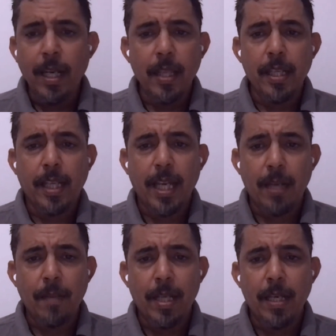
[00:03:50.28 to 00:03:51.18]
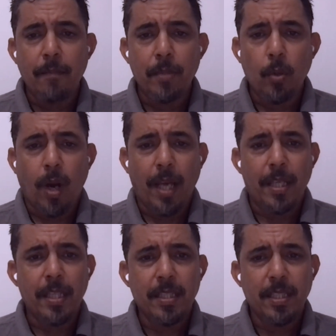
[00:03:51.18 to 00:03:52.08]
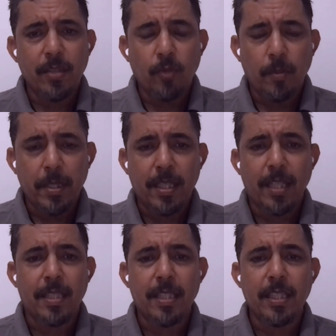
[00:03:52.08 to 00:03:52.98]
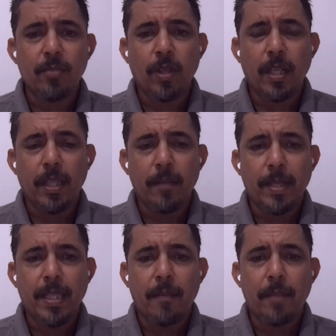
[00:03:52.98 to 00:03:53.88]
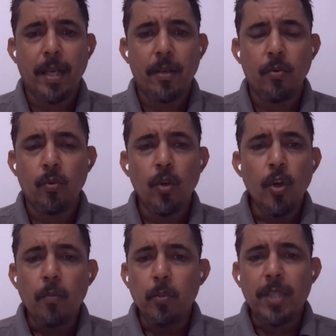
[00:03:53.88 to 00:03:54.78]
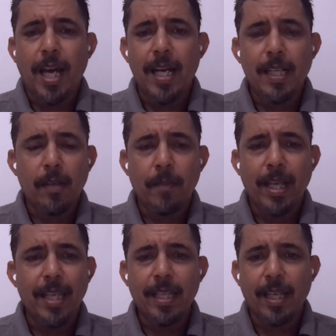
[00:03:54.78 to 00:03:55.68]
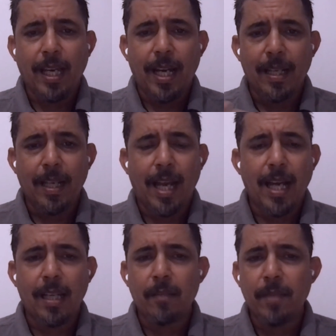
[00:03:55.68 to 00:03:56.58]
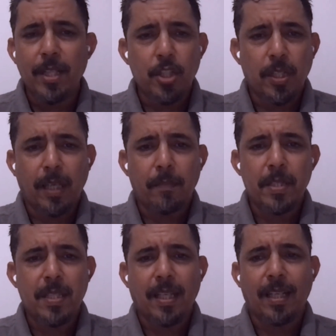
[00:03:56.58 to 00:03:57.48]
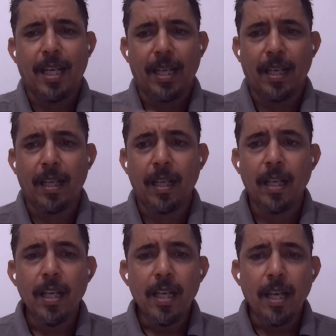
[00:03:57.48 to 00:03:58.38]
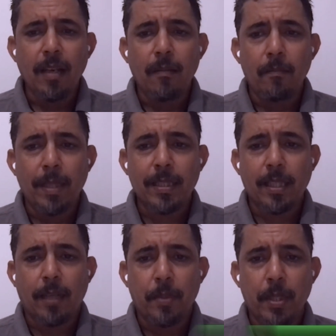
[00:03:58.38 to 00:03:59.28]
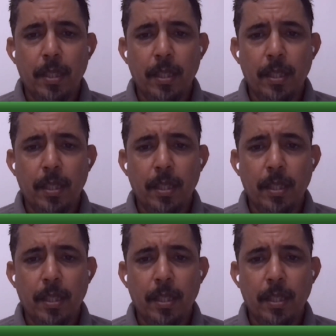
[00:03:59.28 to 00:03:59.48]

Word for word: الذي كان مليئا بالوعيد وبالتهديد والذي بدا بانه متحرر من اي عقال للعقل من اجل ضرب استقرار المنطقه